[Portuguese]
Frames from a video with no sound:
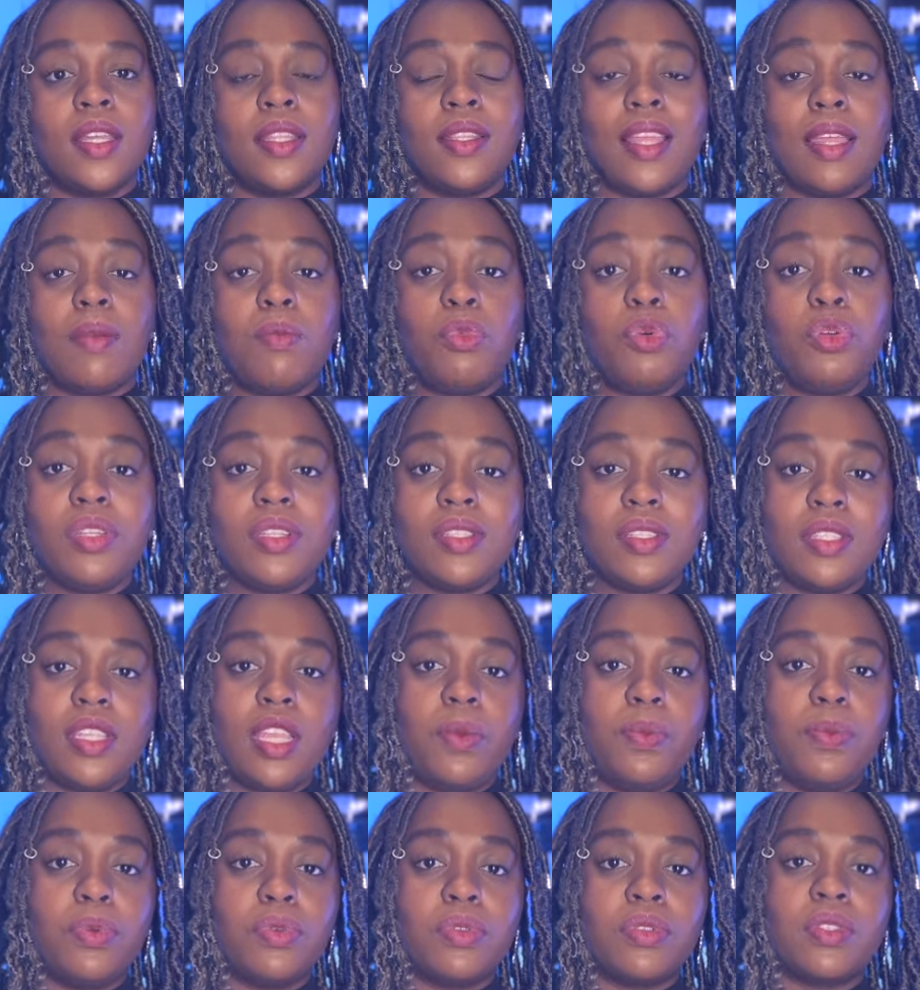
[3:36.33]
tem
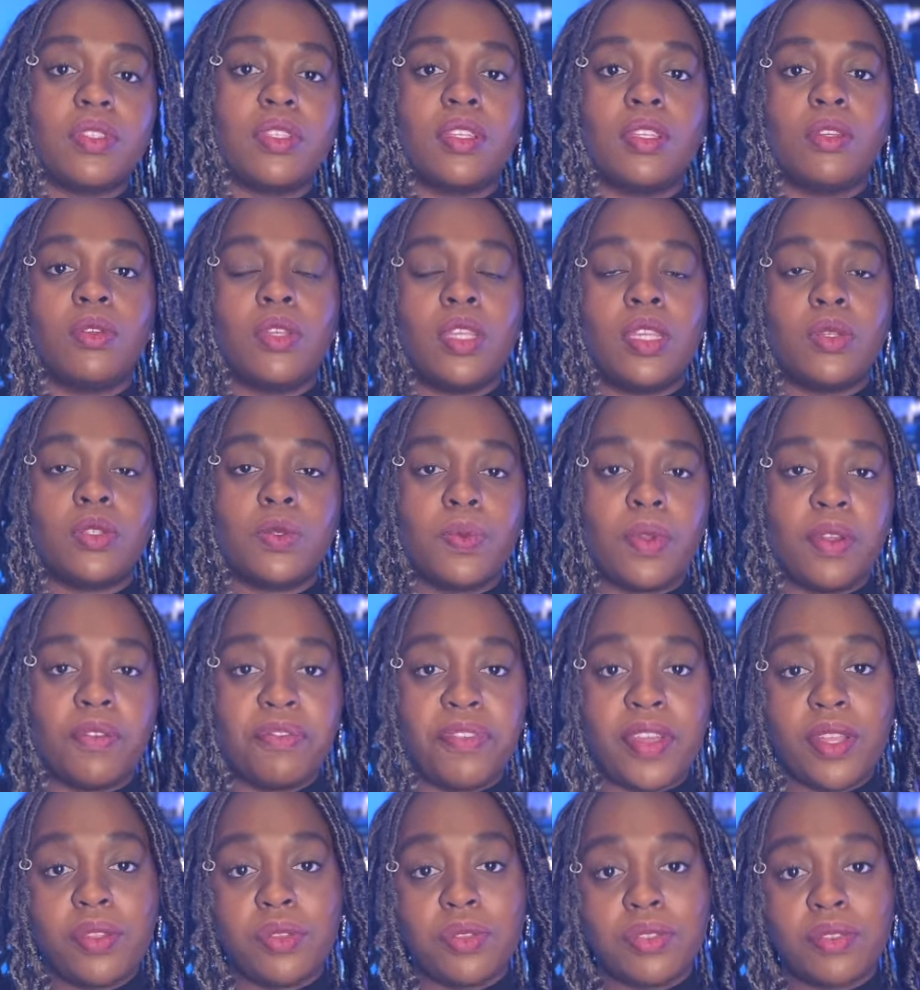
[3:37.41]
municípios em que os
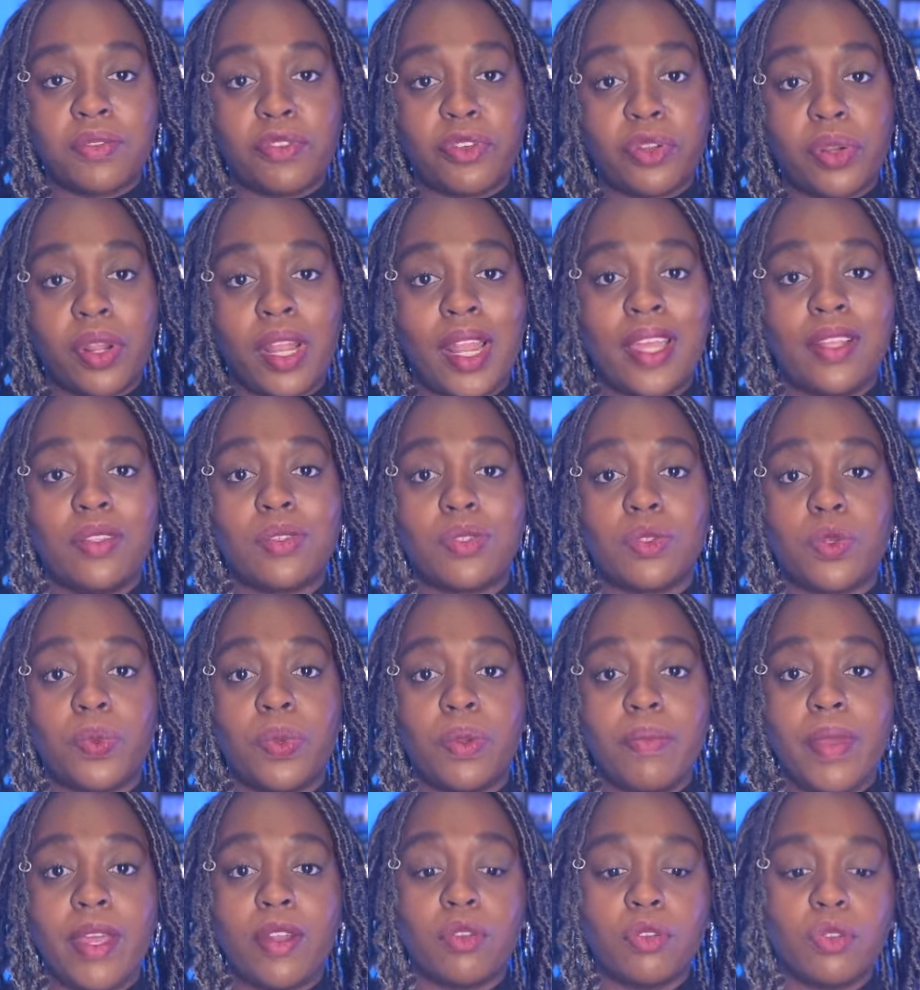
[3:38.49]
prefeitos foram eleitos no
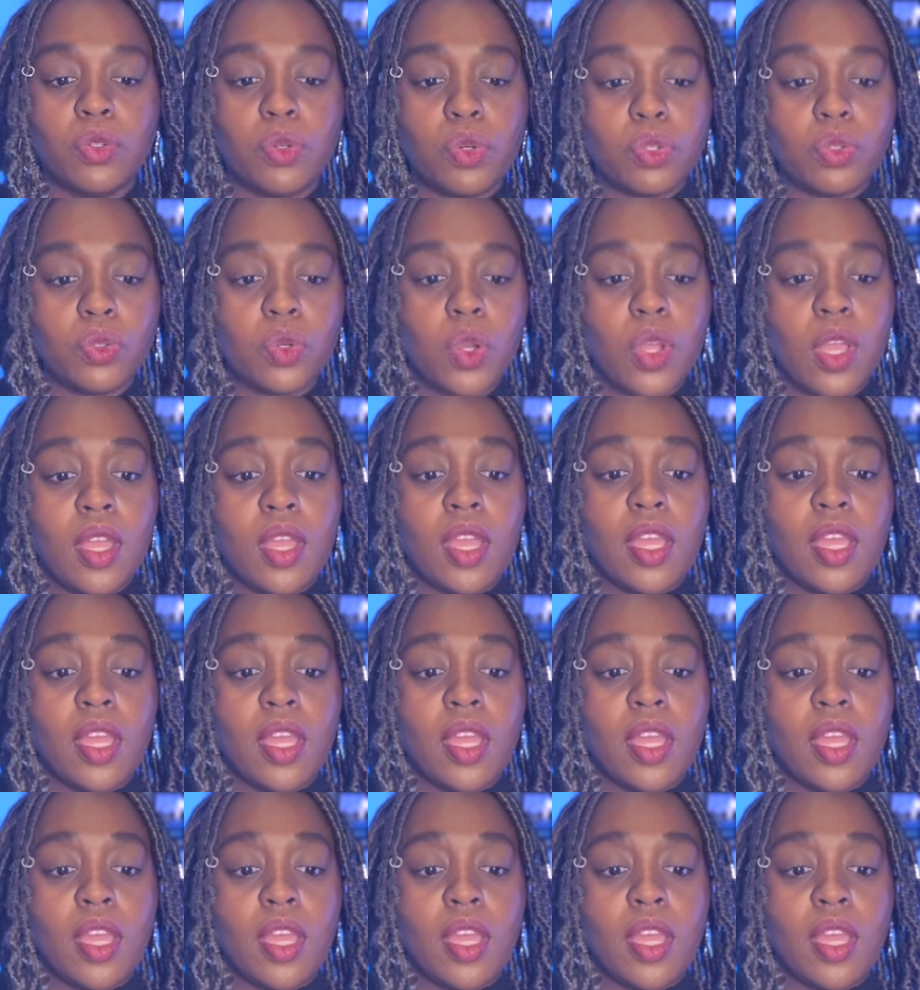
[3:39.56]
primeiro turno